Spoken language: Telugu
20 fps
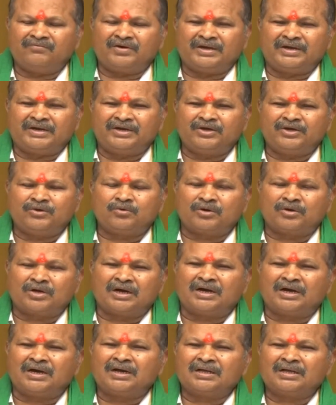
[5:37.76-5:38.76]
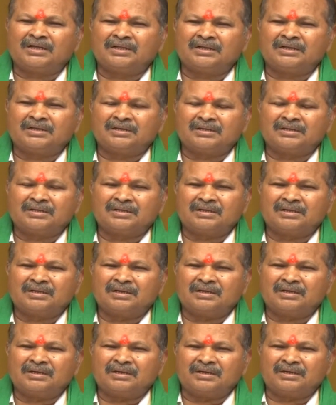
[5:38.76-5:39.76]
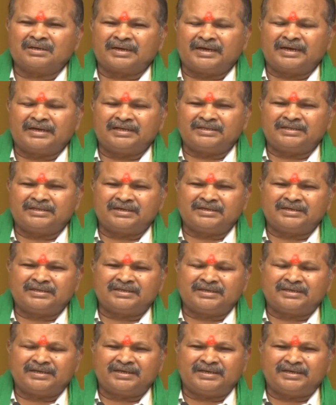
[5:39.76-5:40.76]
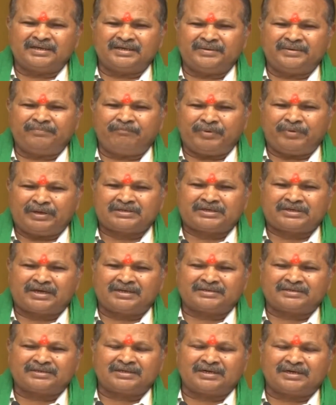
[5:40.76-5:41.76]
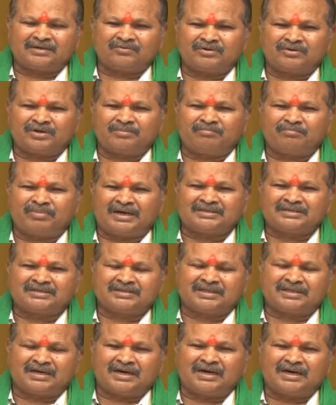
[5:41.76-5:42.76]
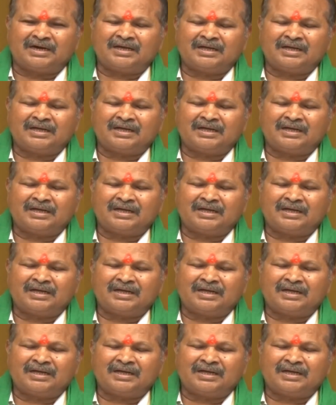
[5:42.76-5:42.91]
ఇవన్నీ కూడా రైతుకి తిరిగి ఇప్పించాల్సినటువంటి బాధ్యత